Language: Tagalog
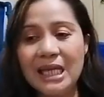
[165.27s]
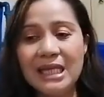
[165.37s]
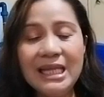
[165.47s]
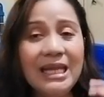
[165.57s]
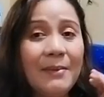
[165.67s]

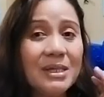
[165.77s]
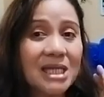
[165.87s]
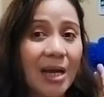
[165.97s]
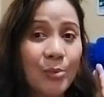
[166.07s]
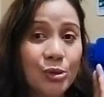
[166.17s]
hindi naman
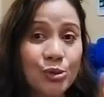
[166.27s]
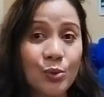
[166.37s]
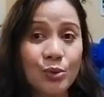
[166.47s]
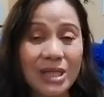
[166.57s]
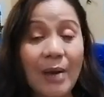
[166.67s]
siya amoy
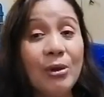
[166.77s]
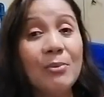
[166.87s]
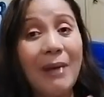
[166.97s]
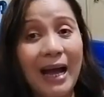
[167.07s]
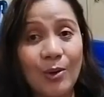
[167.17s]
juice, amoy
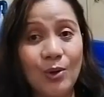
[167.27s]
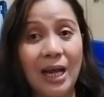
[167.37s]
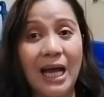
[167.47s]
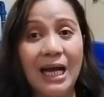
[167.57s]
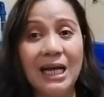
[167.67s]
bago
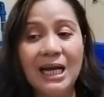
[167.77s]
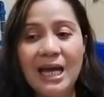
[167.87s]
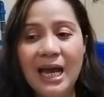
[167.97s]
lang.